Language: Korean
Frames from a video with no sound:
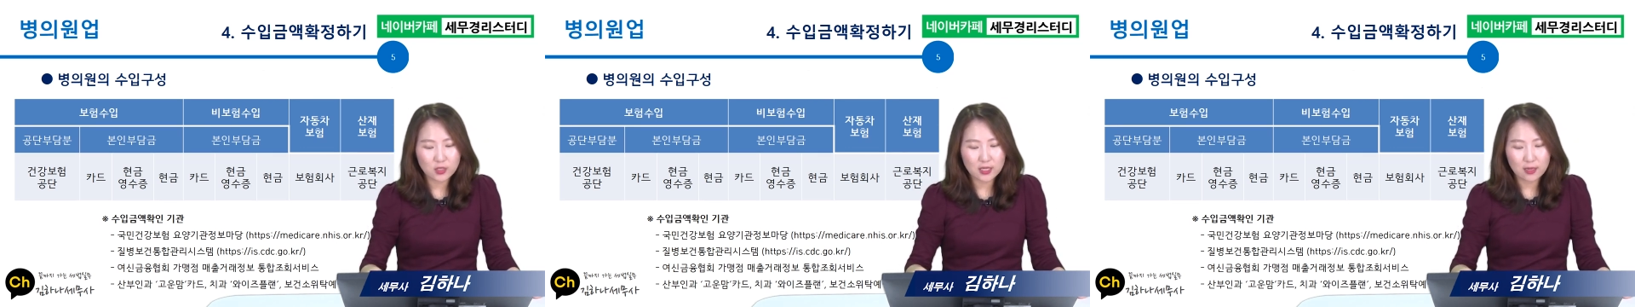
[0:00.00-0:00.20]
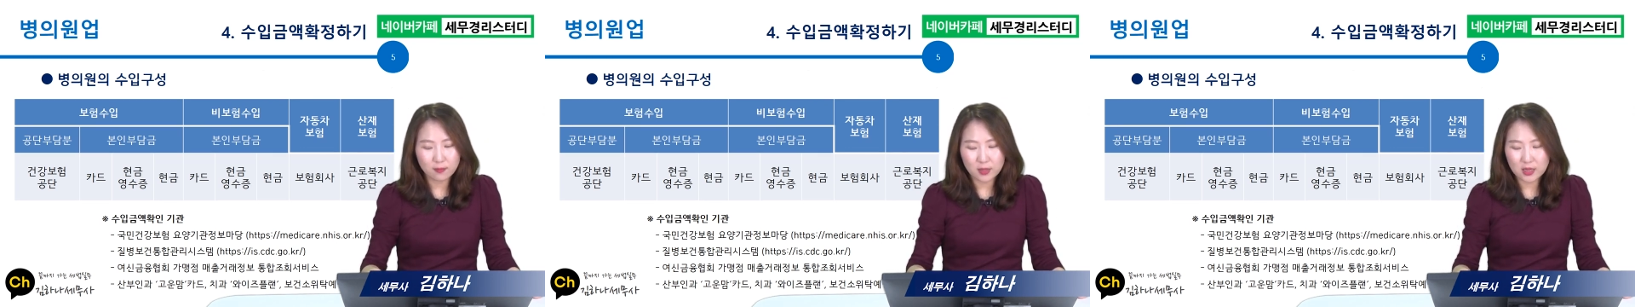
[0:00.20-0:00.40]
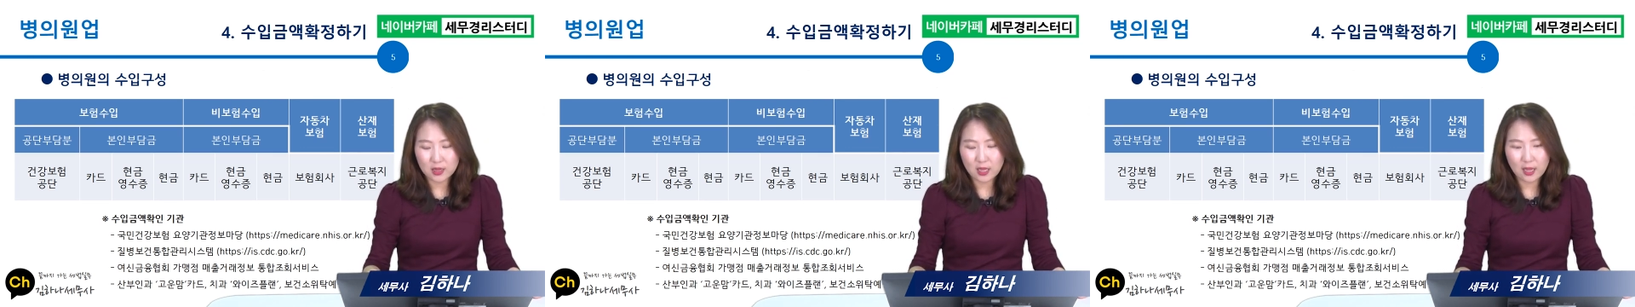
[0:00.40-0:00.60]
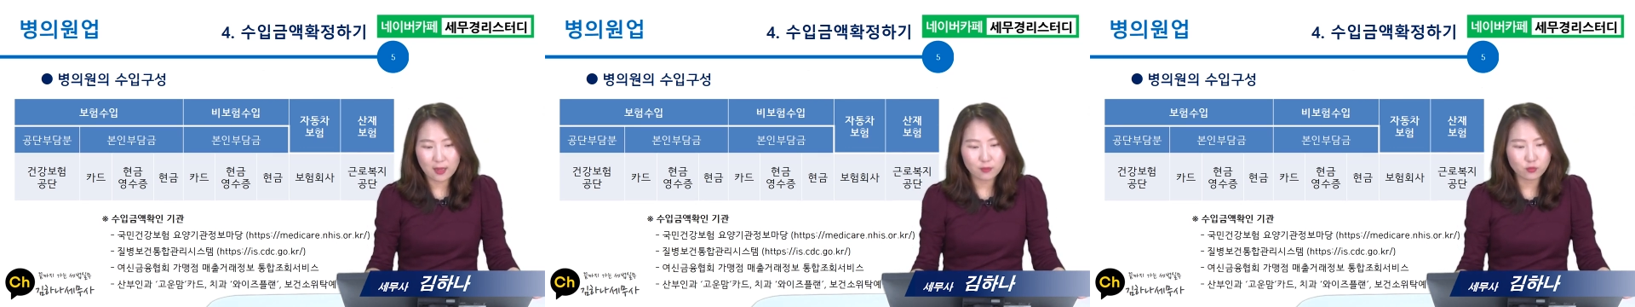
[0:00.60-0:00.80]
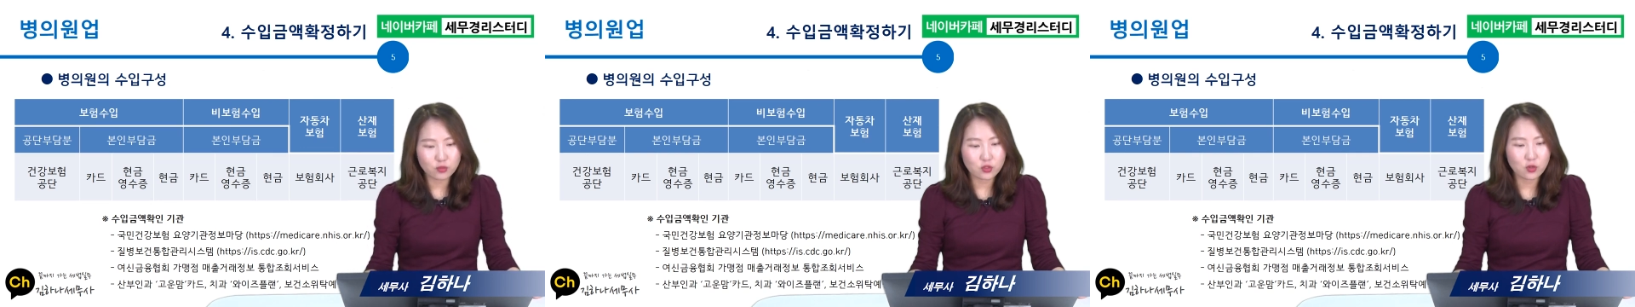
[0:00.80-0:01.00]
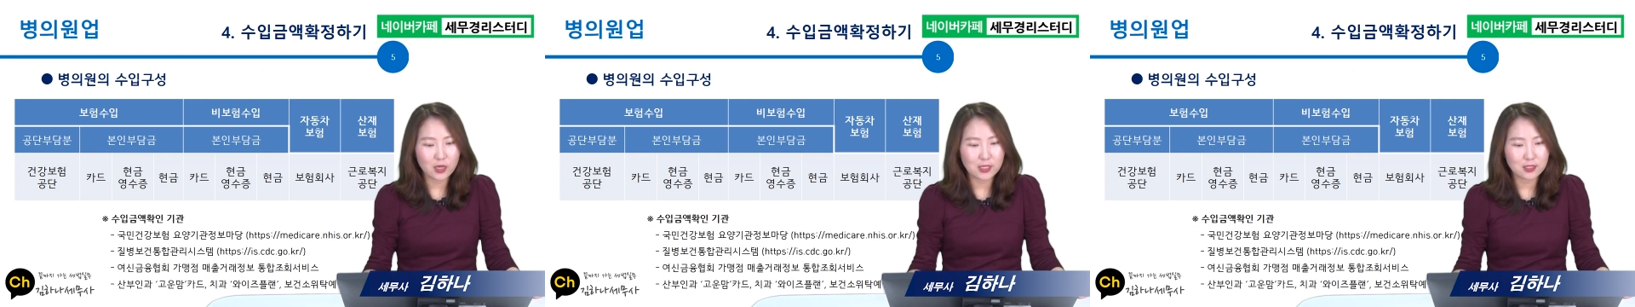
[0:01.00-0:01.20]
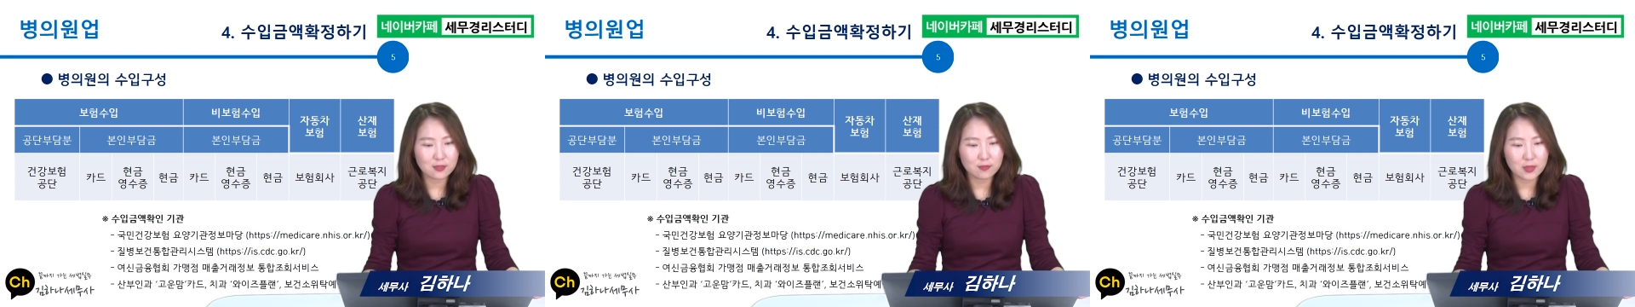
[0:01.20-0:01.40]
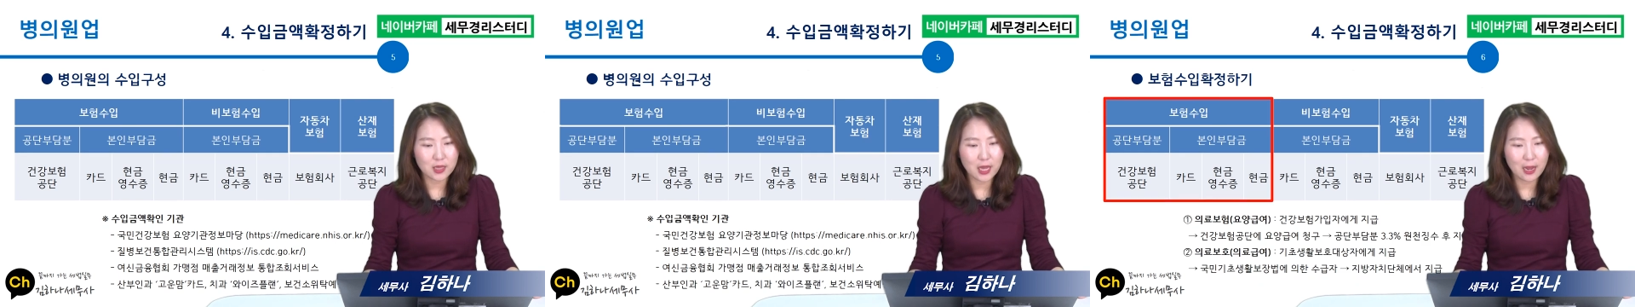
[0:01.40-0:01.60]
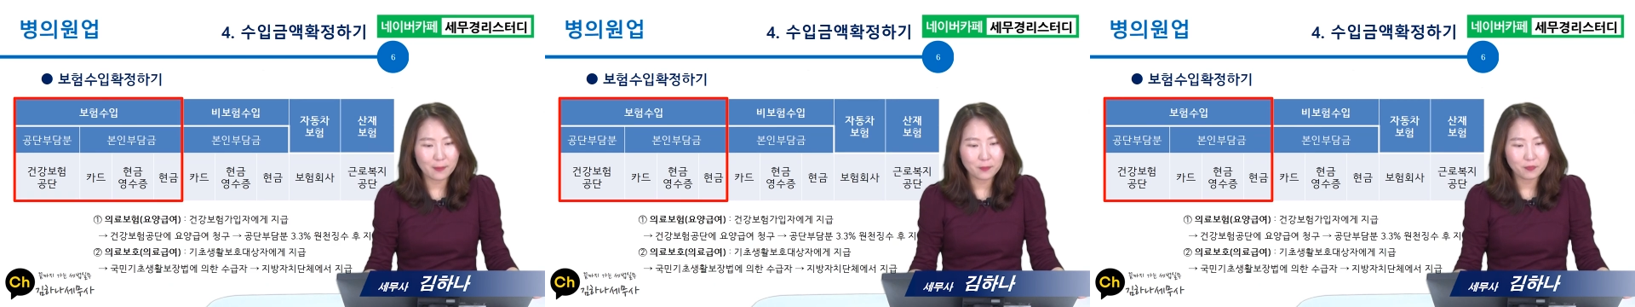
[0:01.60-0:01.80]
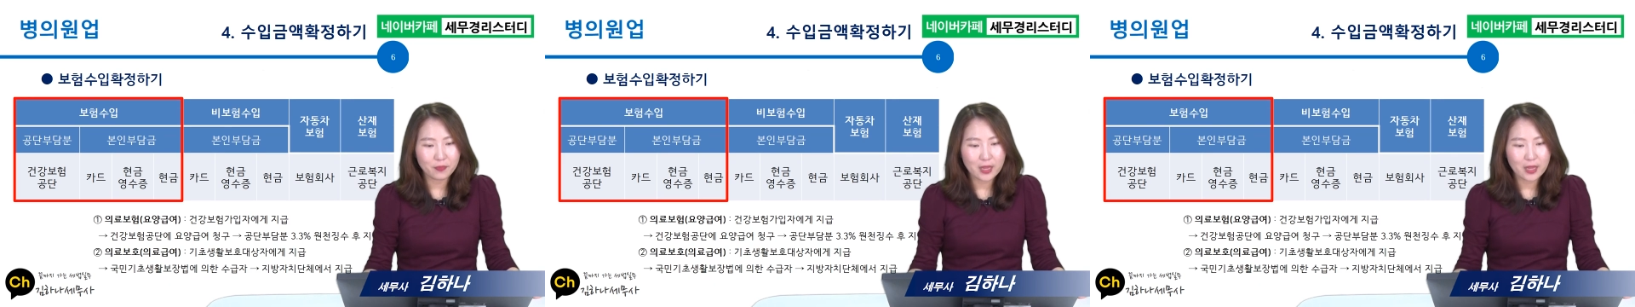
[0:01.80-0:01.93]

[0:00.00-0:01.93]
제가 밑에 붙여놨습니다.